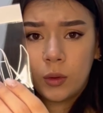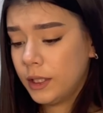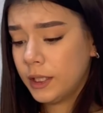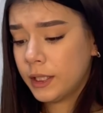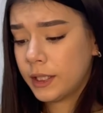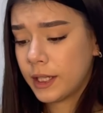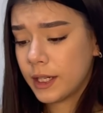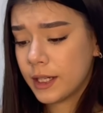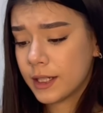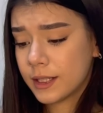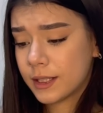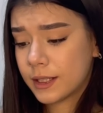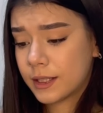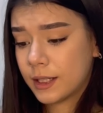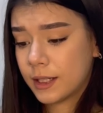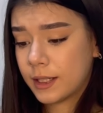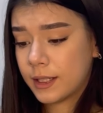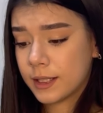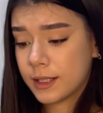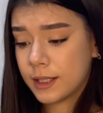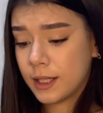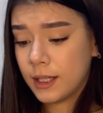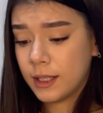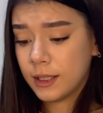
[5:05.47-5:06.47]
Их я
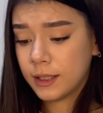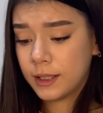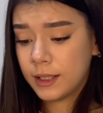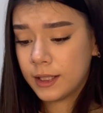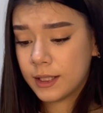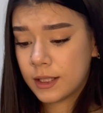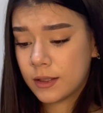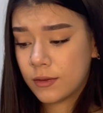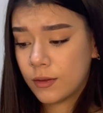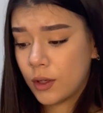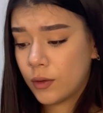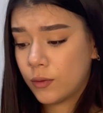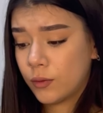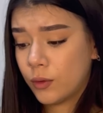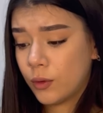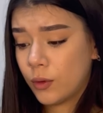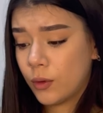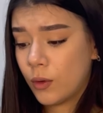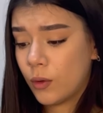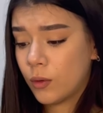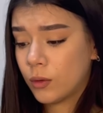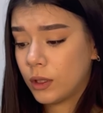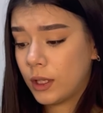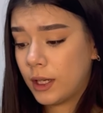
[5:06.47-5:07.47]
заказала для своего
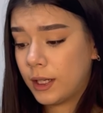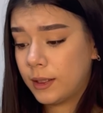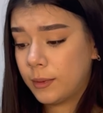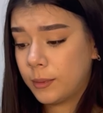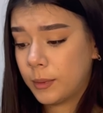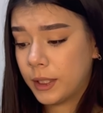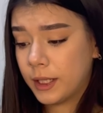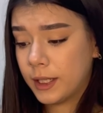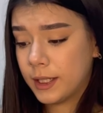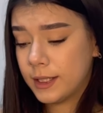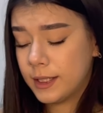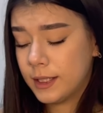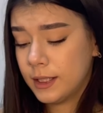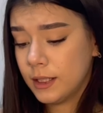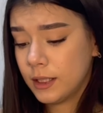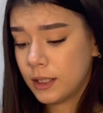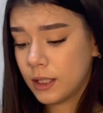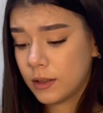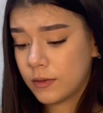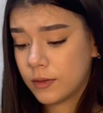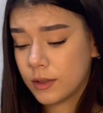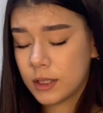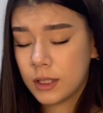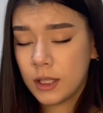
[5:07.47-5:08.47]
онлайн-магазина.
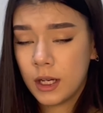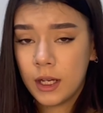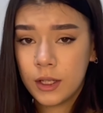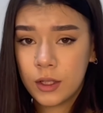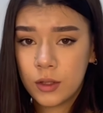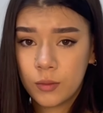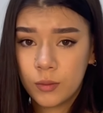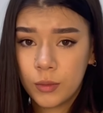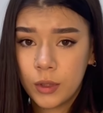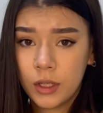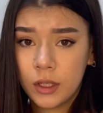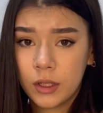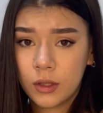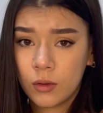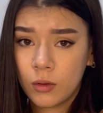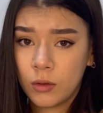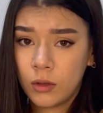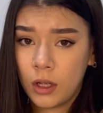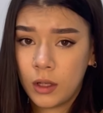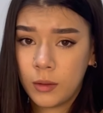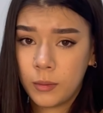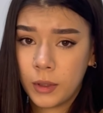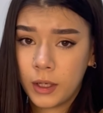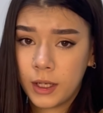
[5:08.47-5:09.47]
Как вы знаете, у меня есть
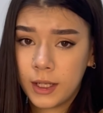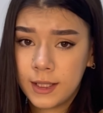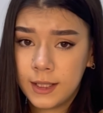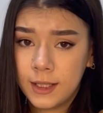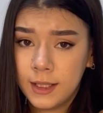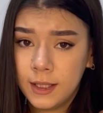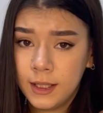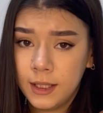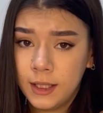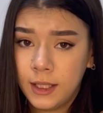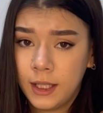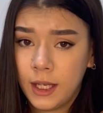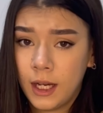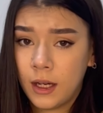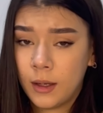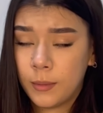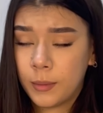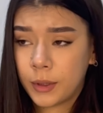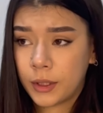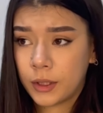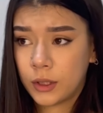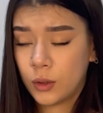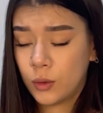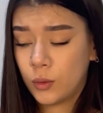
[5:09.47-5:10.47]
онлайн-магазин, и я
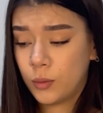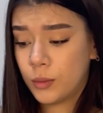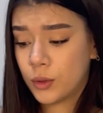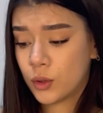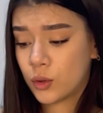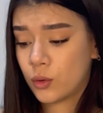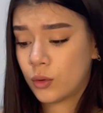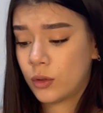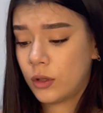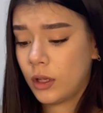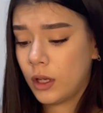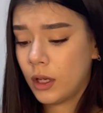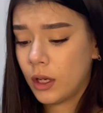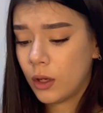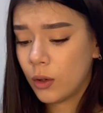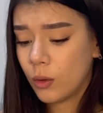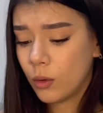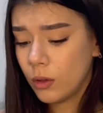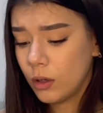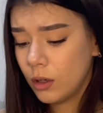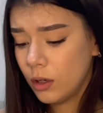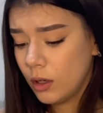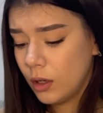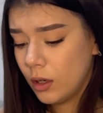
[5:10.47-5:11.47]
продаю бижутерию.
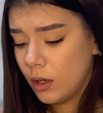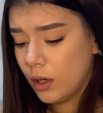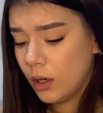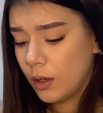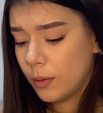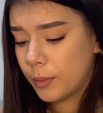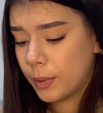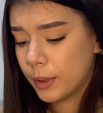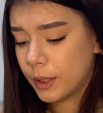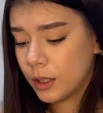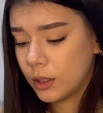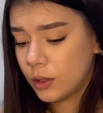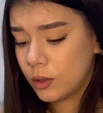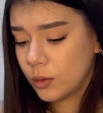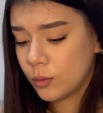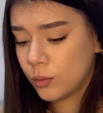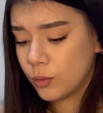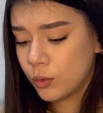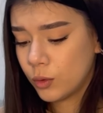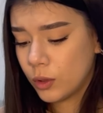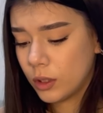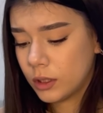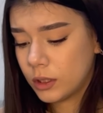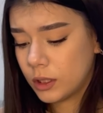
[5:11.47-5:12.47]

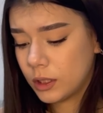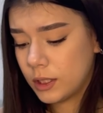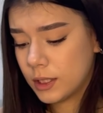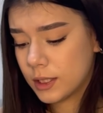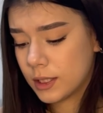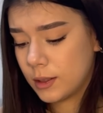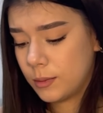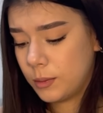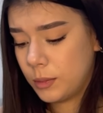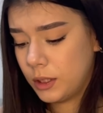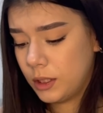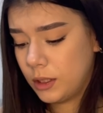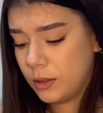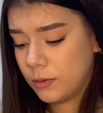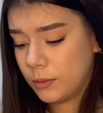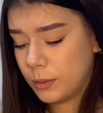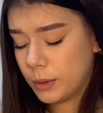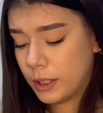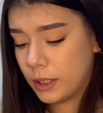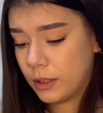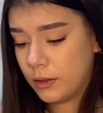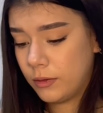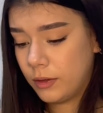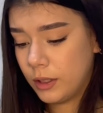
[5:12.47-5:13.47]
Поэтому это
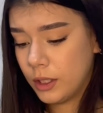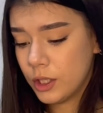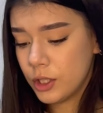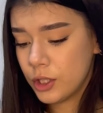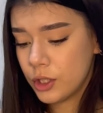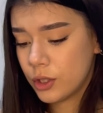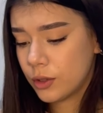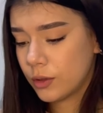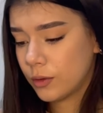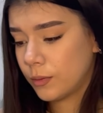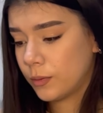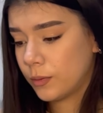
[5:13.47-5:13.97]
незаменимая вещь.